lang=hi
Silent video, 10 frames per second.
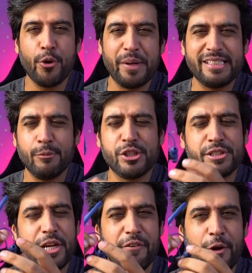और बेसी म्यूजिक
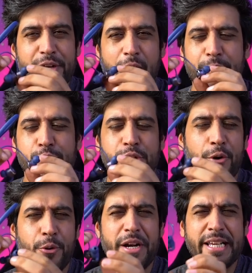सुनने वाले को यहाँ पर जो
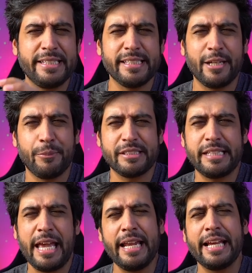साउंड क्वालिटी इतनी ज़्यादा पसंद
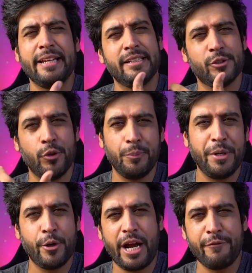नहीं आएगी लेकिन जो
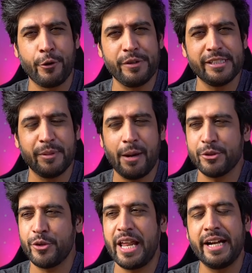मिड और हाई फ्रिक्वेंसीज में यहाँ पर
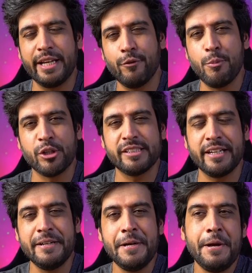जो क्लैरिटी है वो बहुत सही
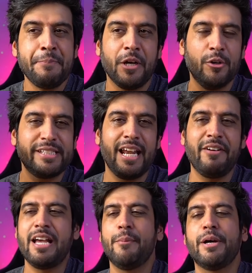है उसके अलावा
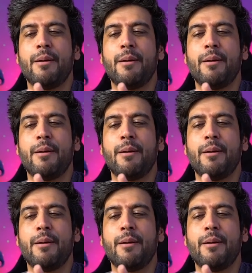यहाँ पर